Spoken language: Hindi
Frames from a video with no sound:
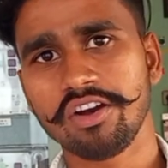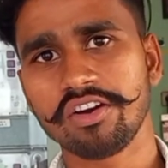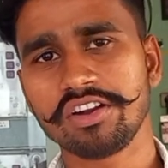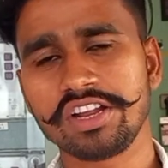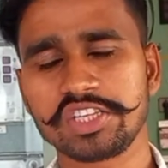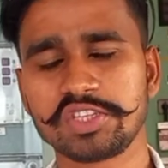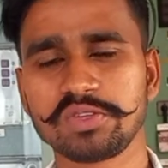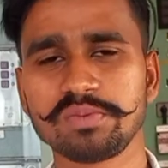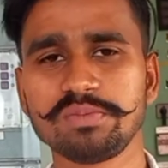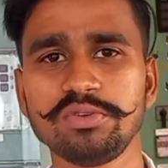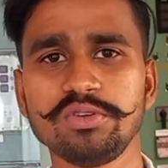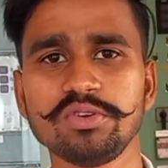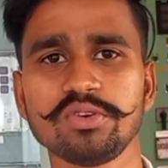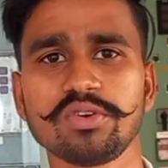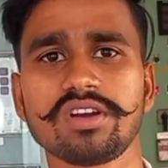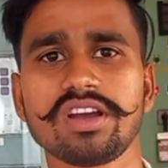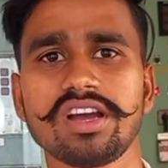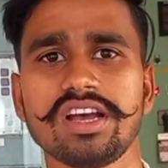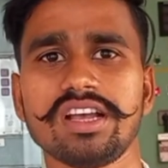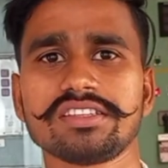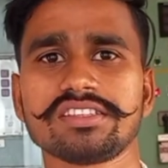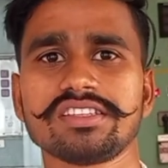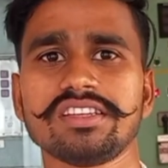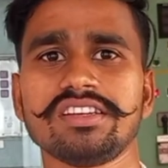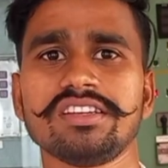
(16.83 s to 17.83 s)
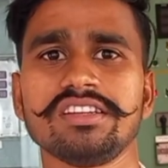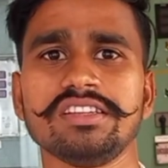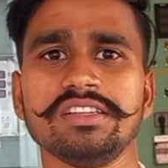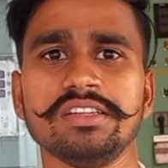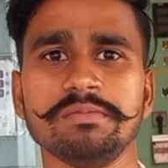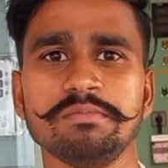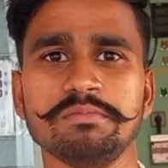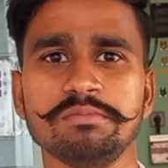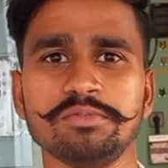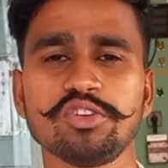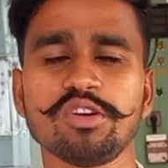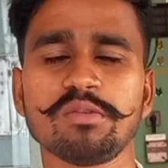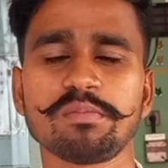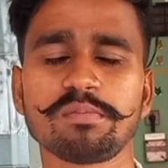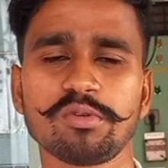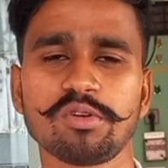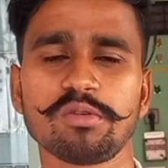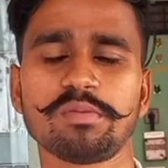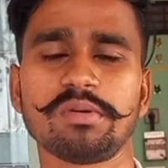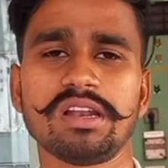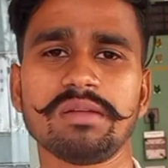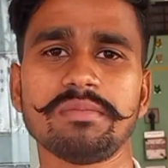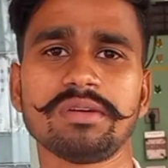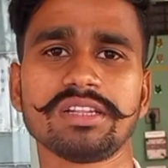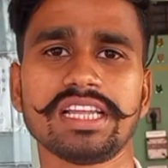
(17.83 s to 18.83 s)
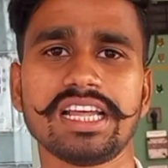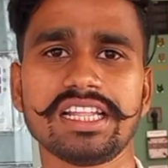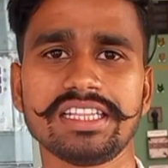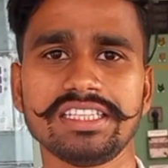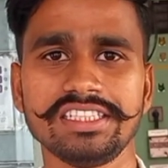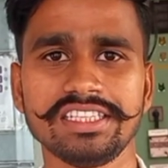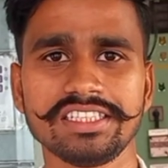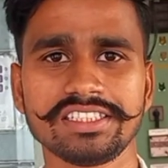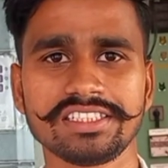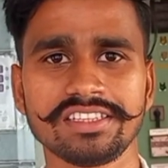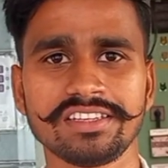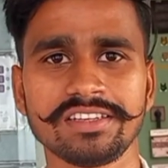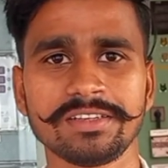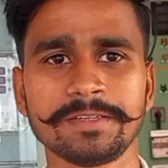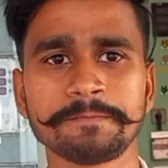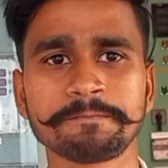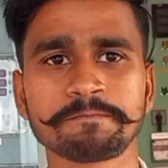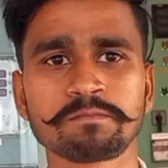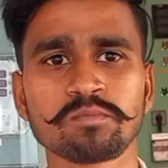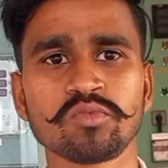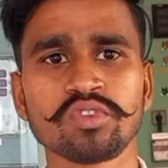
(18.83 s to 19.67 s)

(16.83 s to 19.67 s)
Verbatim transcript: और एस का सर जॉब प्रोफाइल बता दीजिए सर